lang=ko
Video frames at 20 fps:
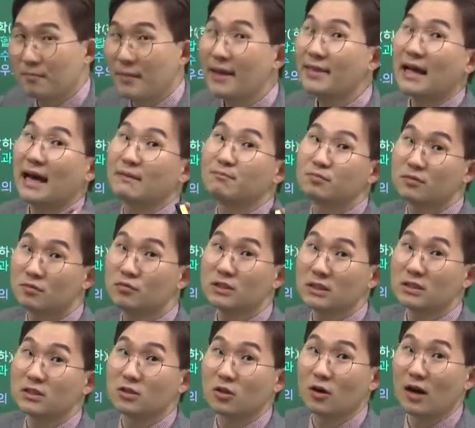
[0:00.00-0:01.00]
맨
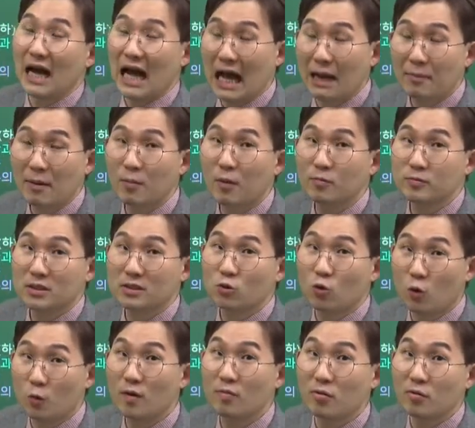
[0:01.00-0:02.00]
앞부분이 있죠. 합의 법칙,
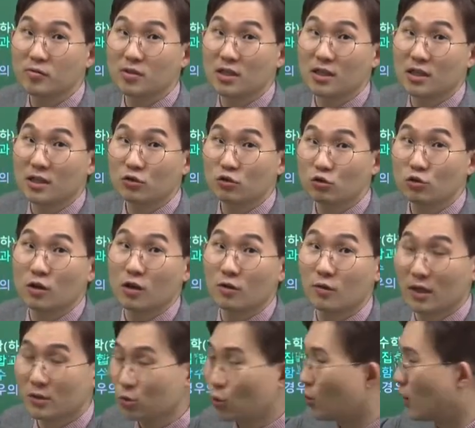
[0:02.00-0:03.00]
곱의 법칙,
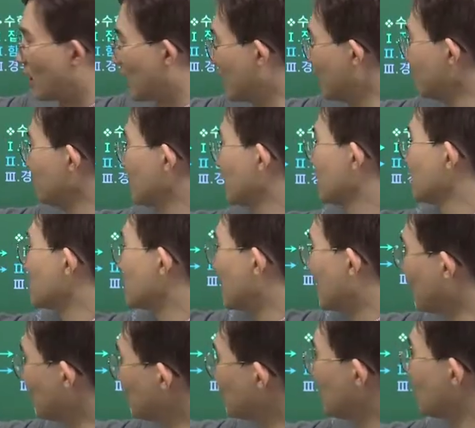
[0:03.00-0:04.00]
순열과 조합. 자,